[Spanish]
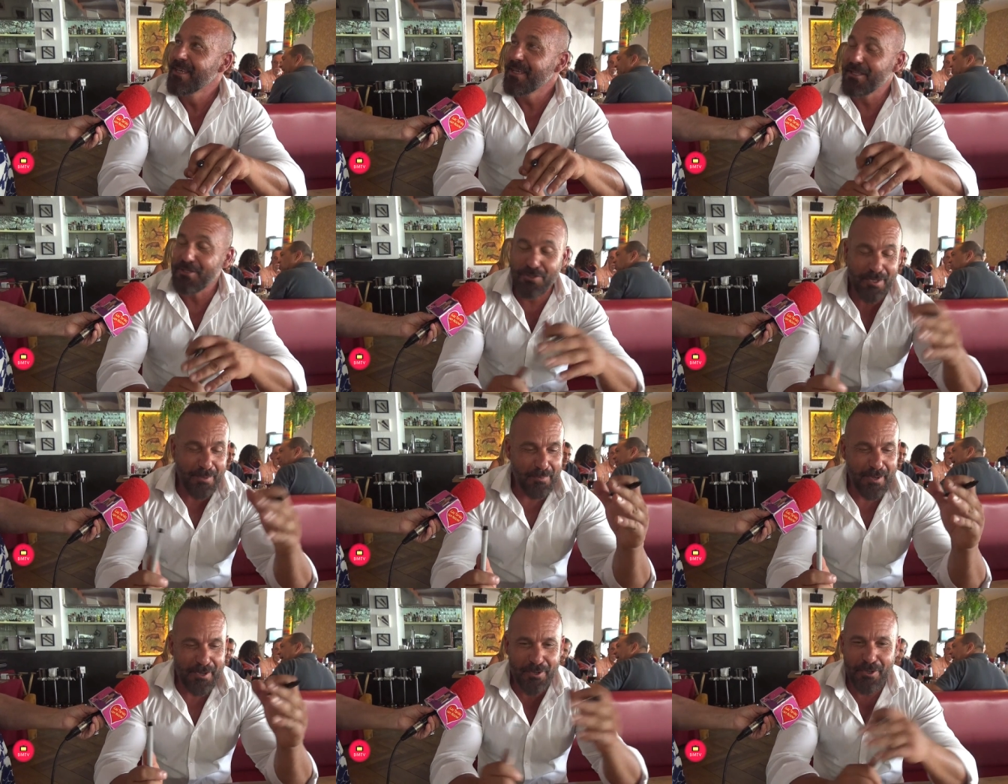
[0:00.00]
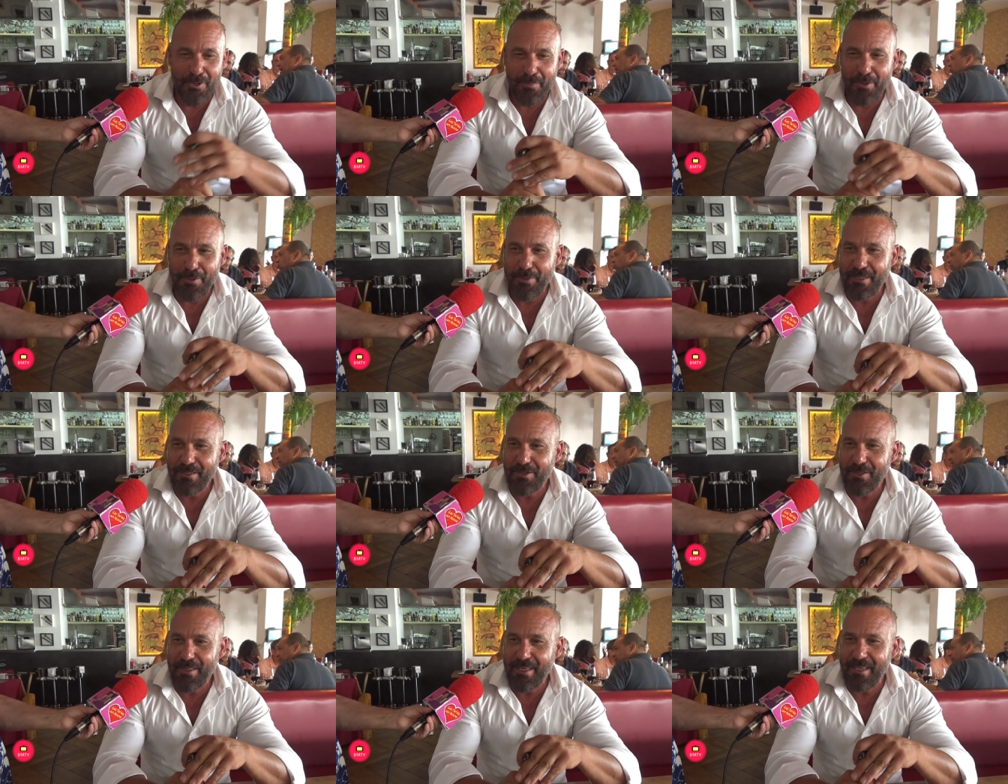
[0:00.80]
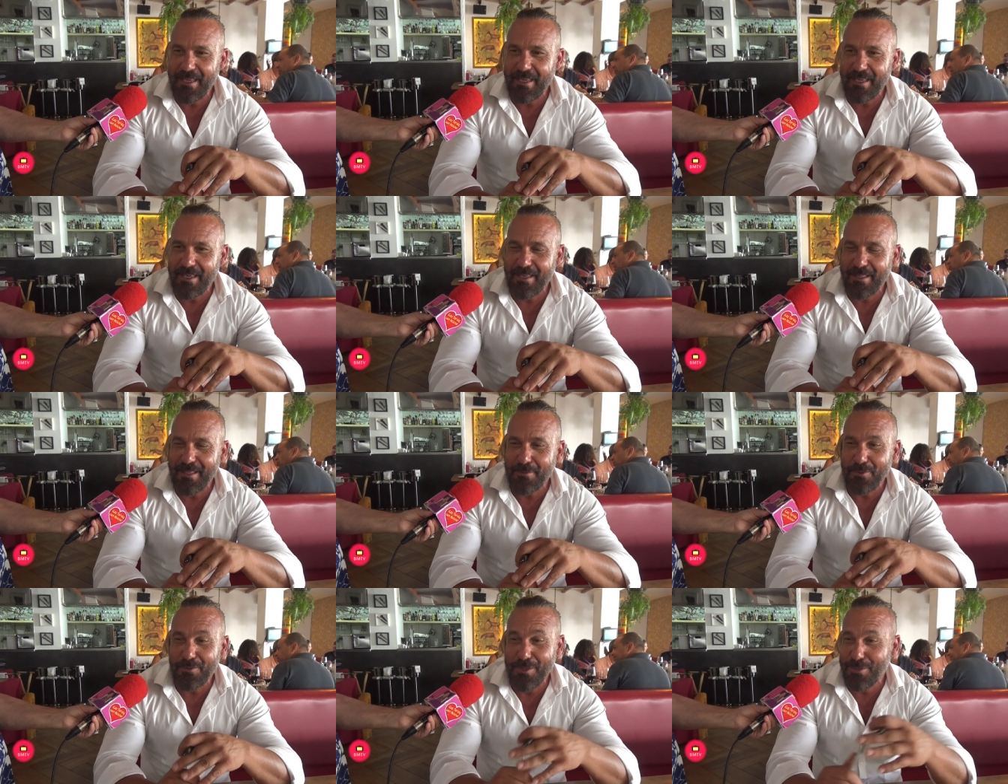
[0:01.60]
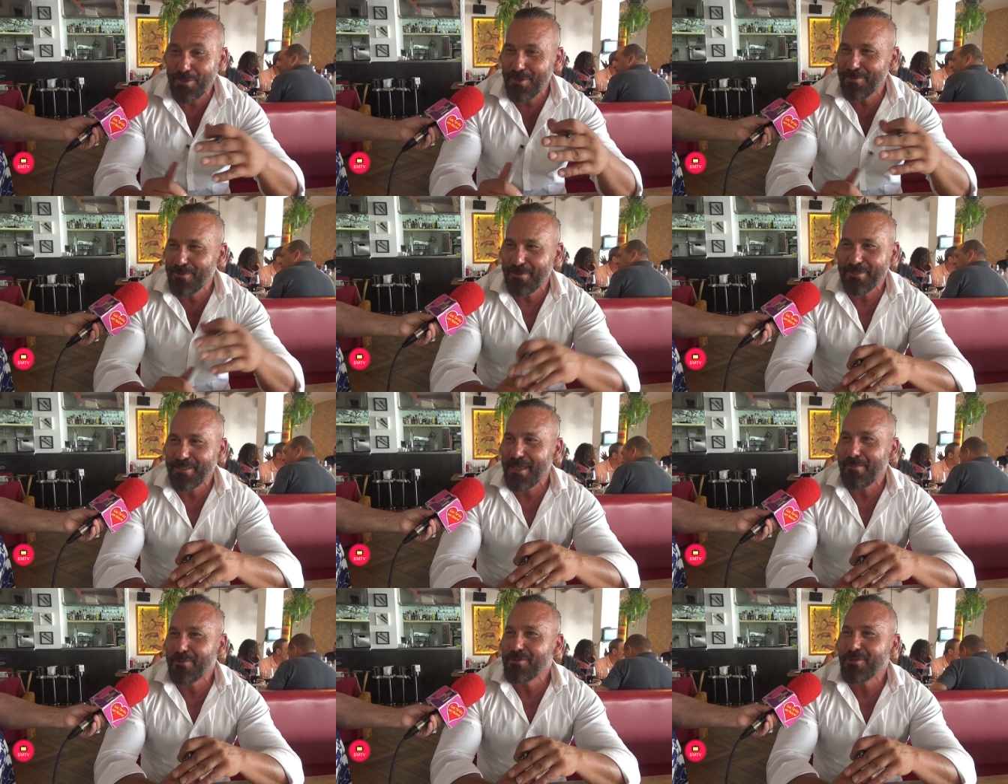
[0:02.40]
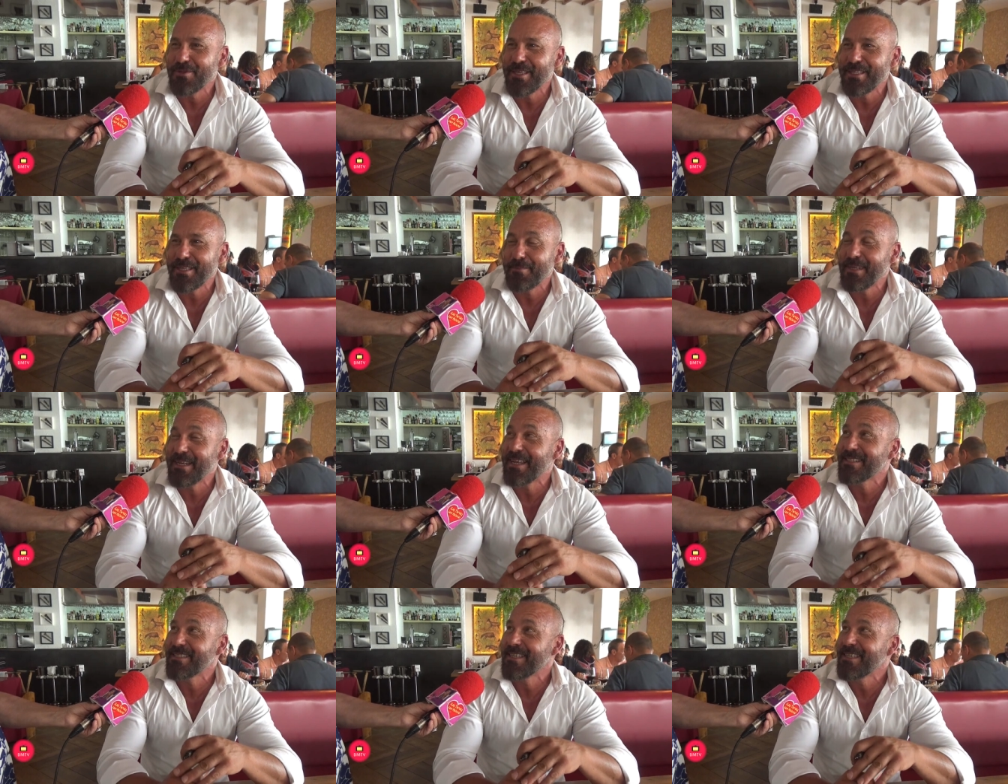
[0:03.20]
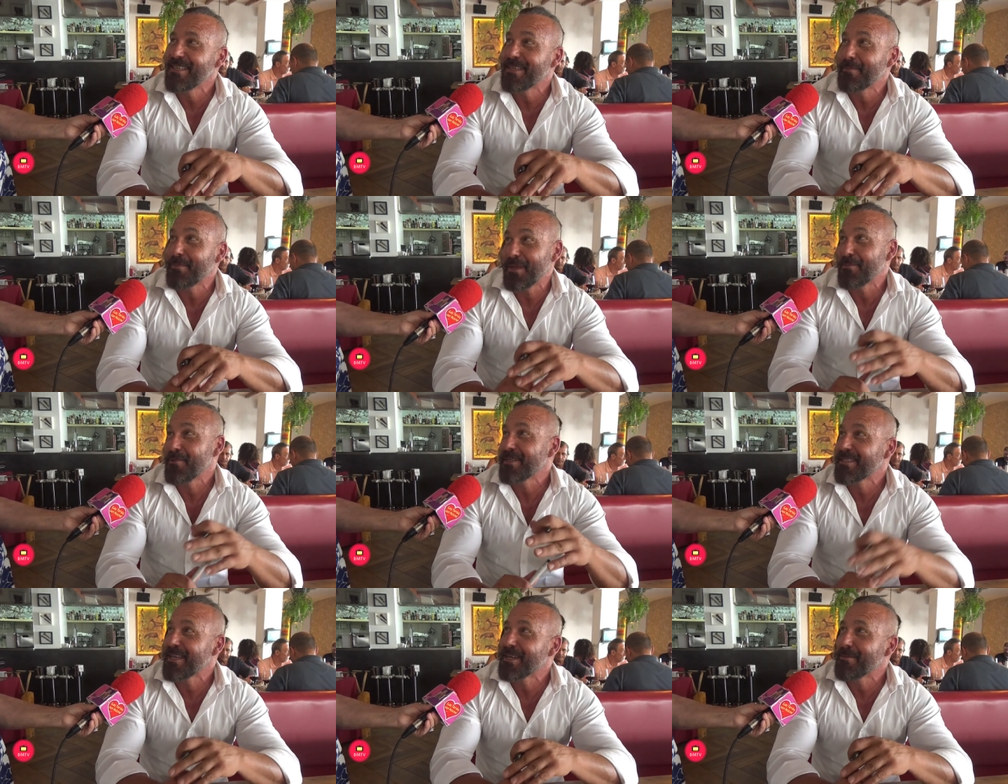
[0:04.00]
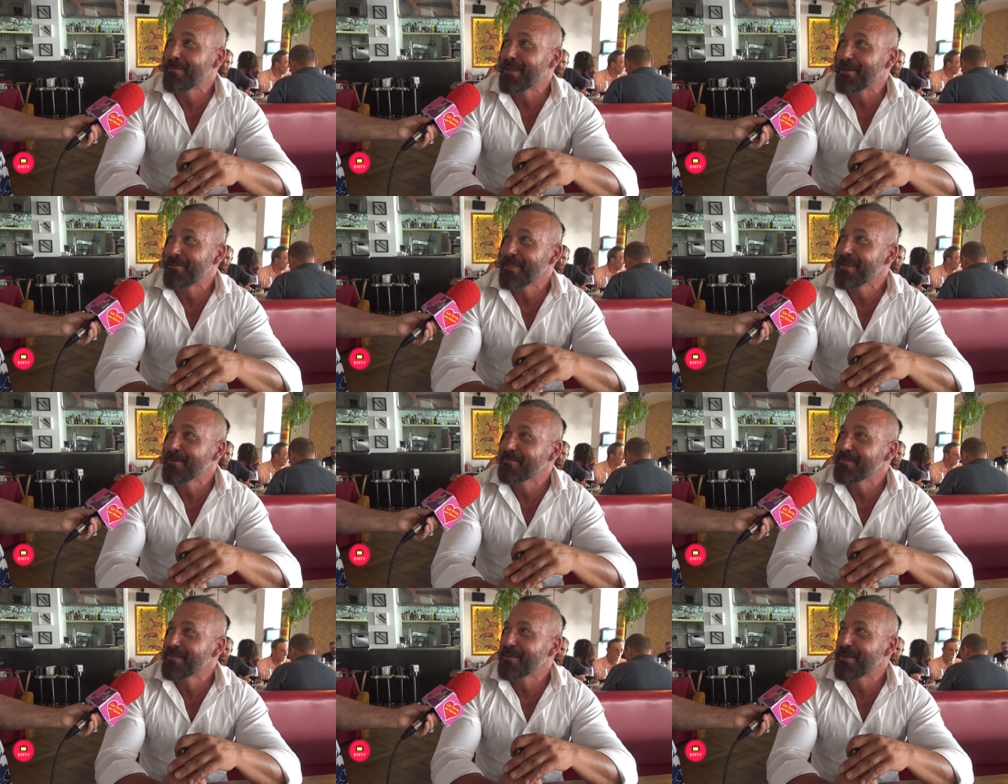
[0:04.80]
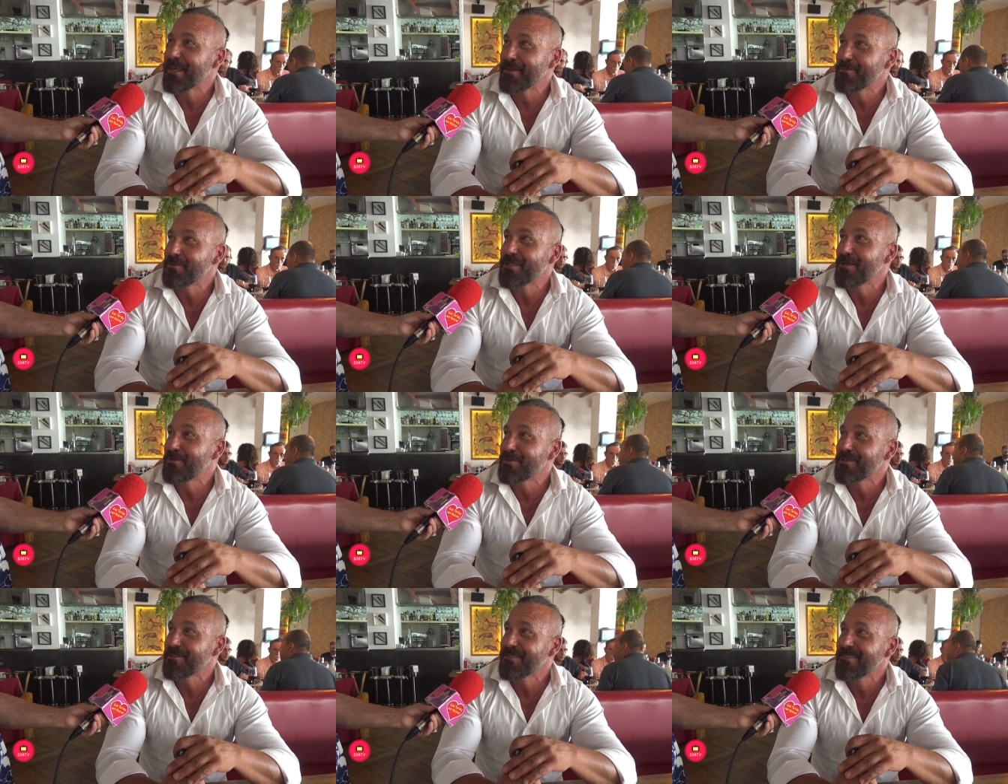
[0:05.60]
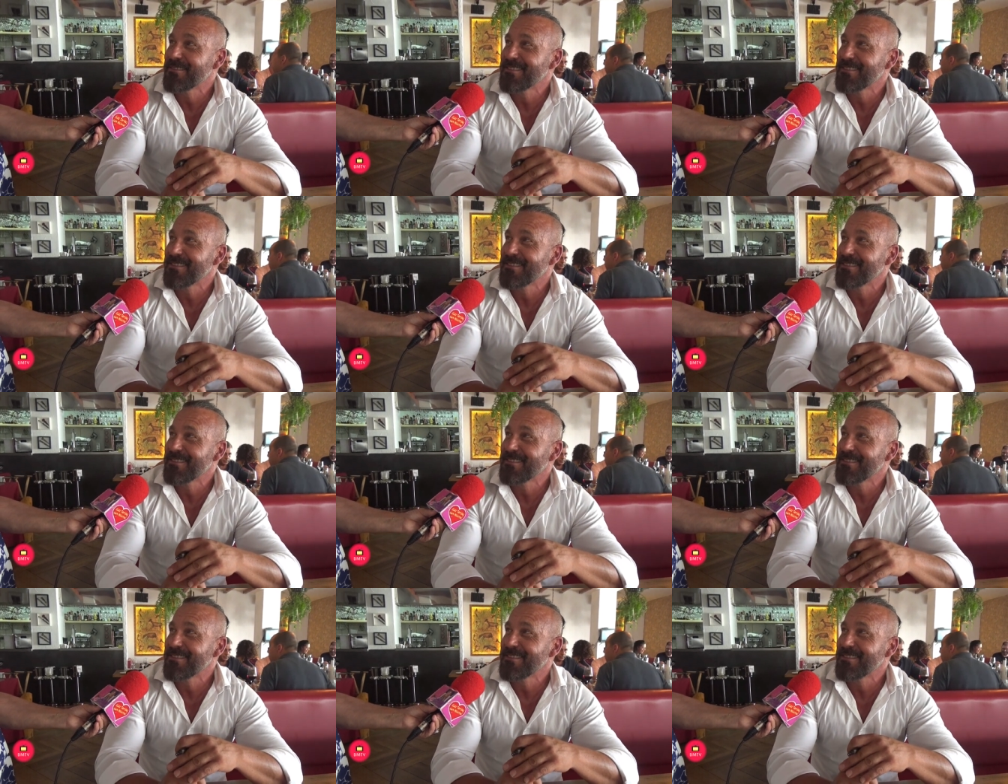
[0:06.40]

y estoy en pleno proceso de, de, ebullición, vamos, está a punto de terminarse y esperemos que salga para Navidad, la verdad que mucha ilusión.